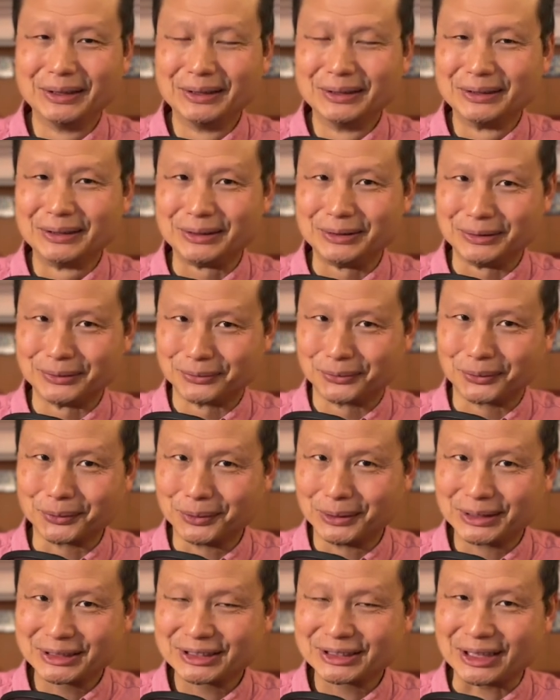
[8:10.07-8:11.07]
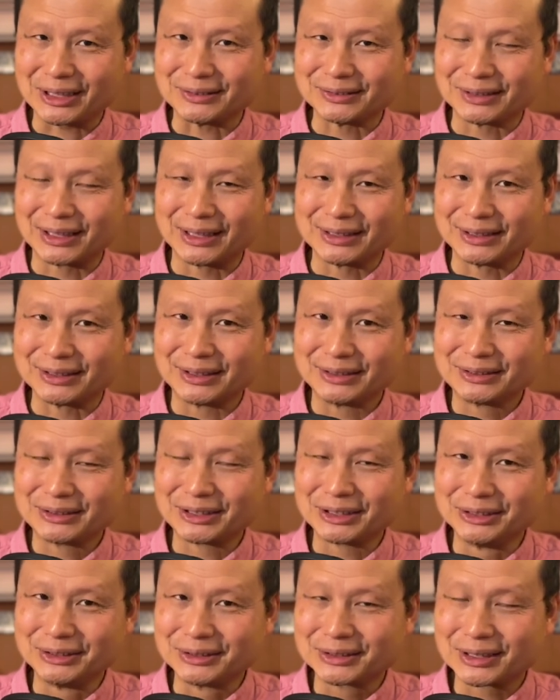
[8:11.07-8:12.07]
有多少的
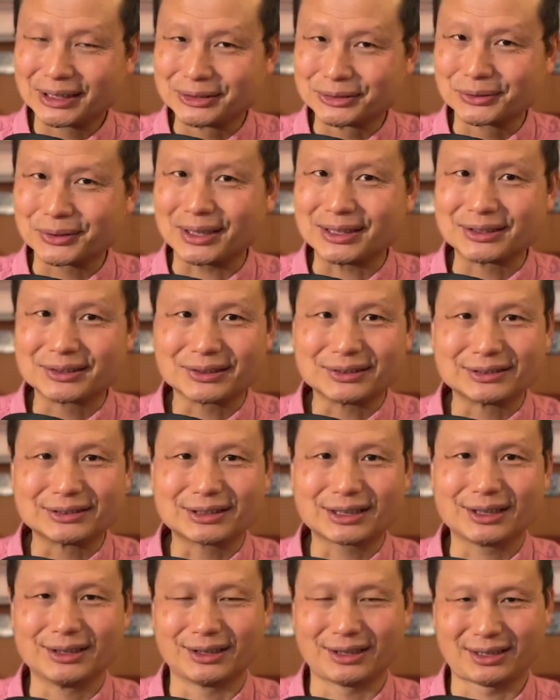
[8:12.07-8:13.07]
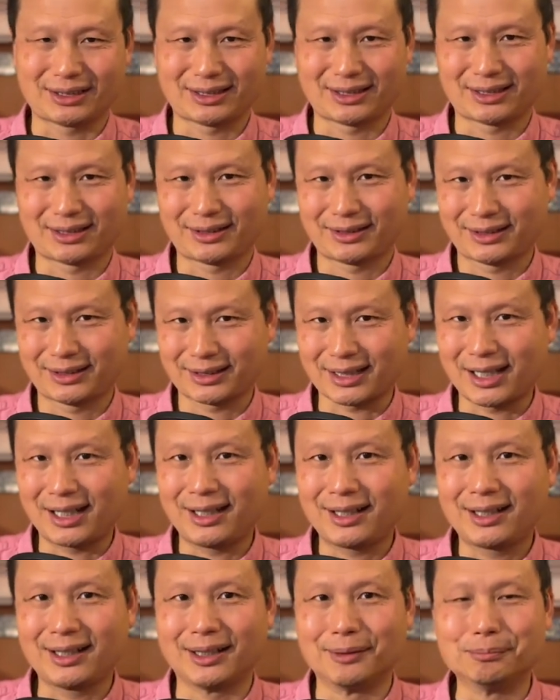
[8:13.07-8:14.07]
轻症转重症啊？那
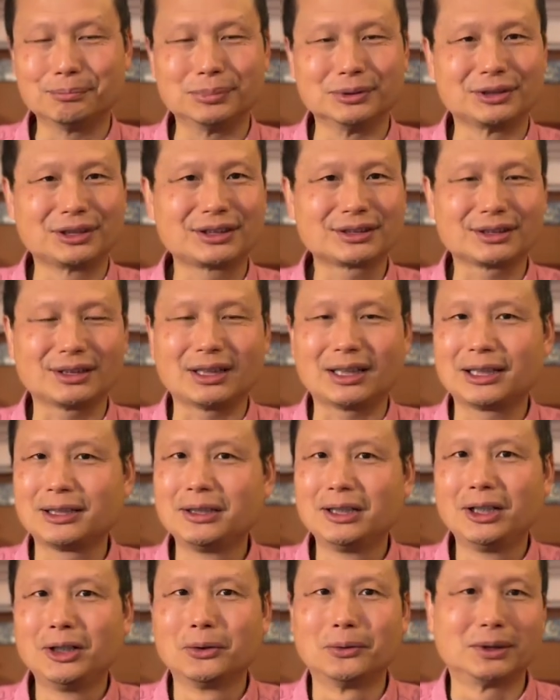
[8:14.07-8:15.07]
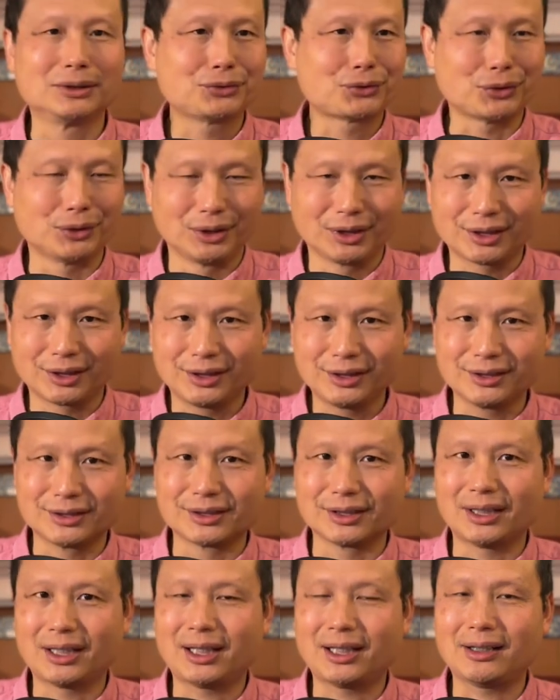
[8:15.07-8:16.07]
当然不是了。我举一个例
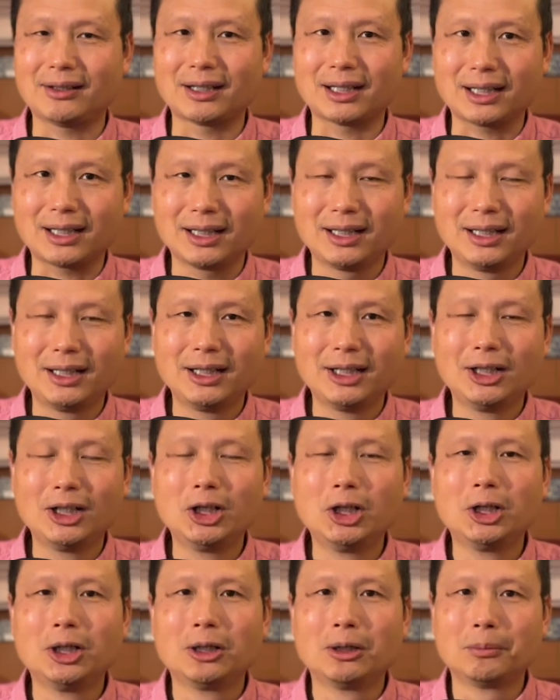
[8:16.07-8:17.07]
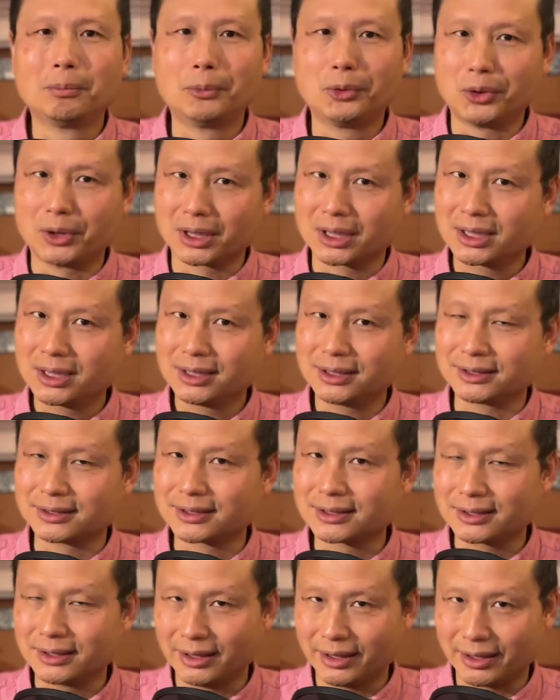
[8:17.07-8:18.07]
子好了，默克
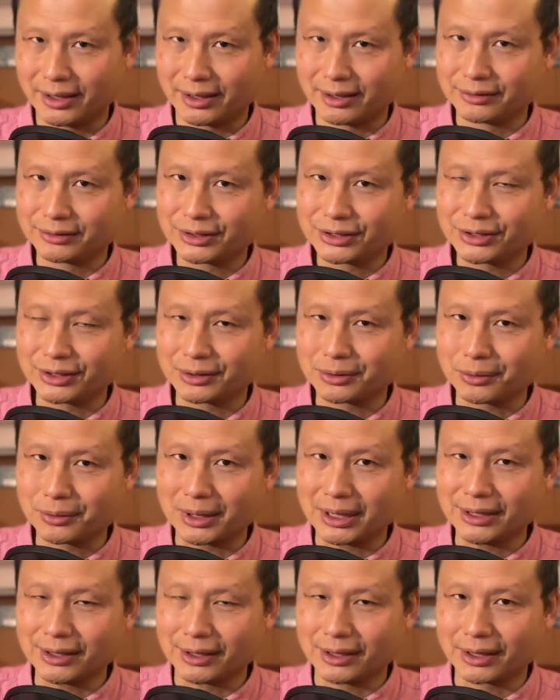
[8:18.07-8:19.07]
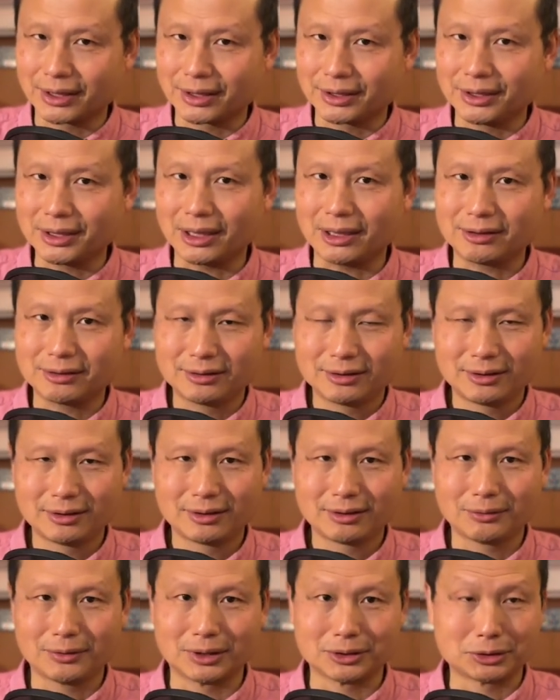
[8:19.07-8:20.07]
治疗新冠的那个药，
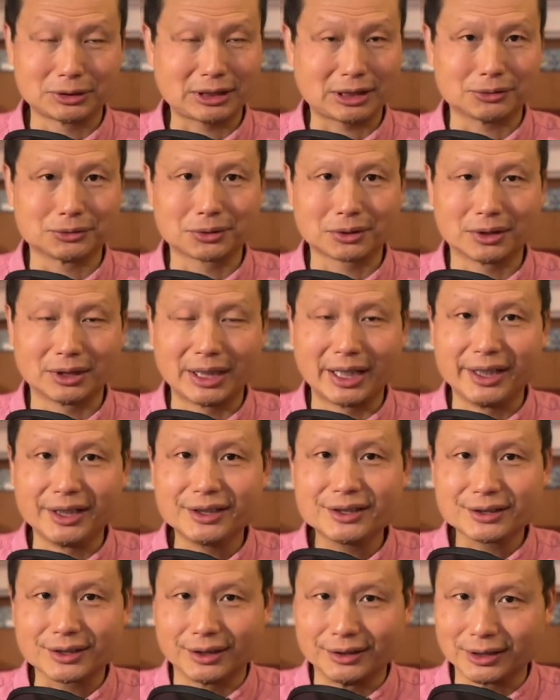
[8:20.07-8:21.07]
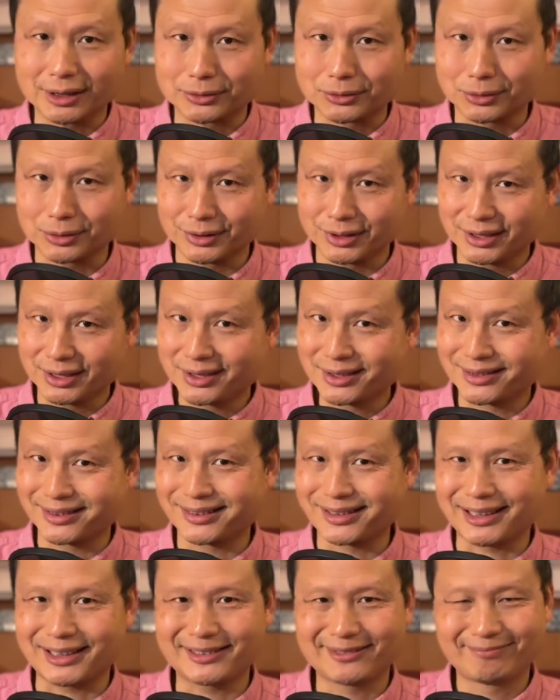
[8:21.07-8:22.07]
我叫做雷神的锤子
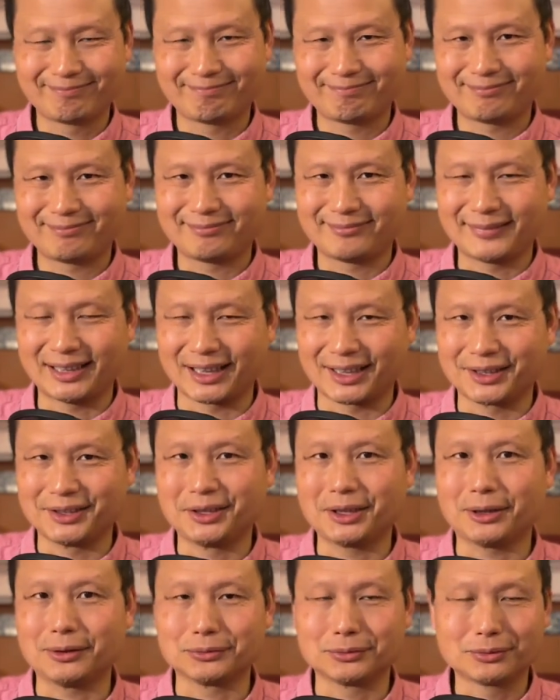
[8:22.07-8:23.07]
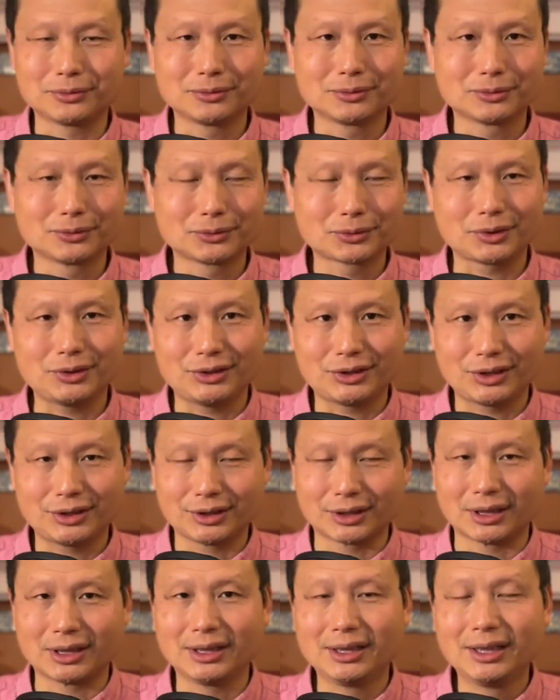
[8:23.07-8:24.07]
的那个药，最
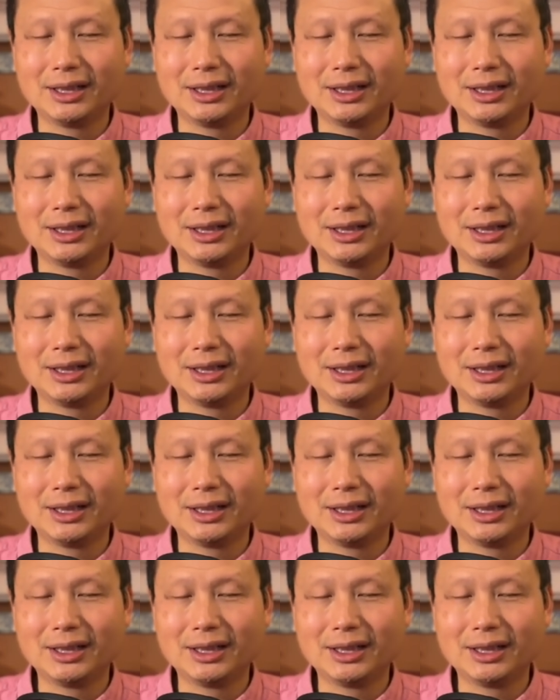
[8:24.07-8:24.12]
近呢